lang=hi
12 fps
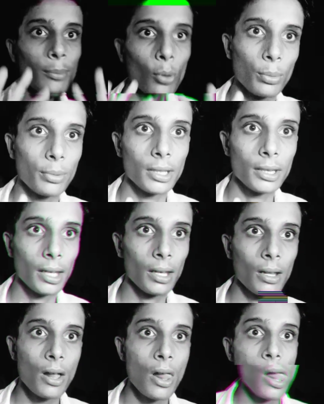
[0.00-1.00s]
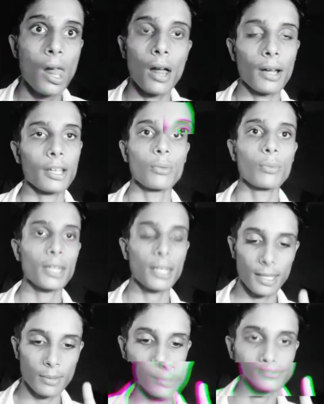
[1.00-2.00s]
ही वो भी थे क्योंकि
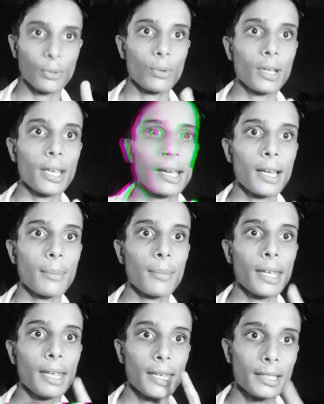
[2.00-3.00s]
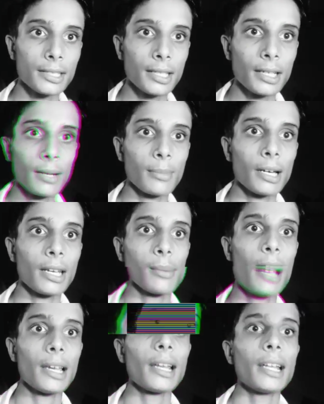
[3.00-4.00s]
उनके घर में एक जन कमाने
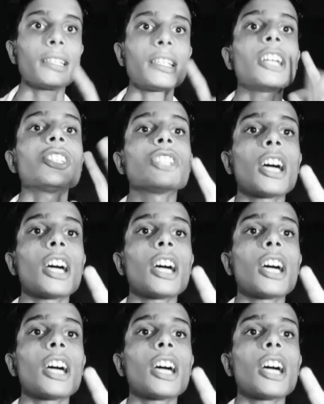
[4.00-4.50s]
वाला रहता है